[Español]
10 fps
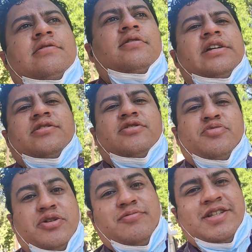Hola chicos,
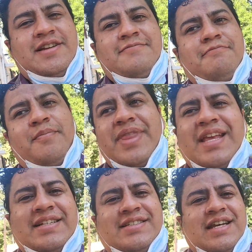pues ¿cómo están?
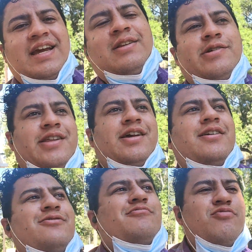Sé que los he
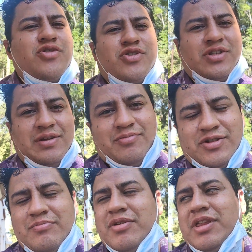dejado mucho tiempo sin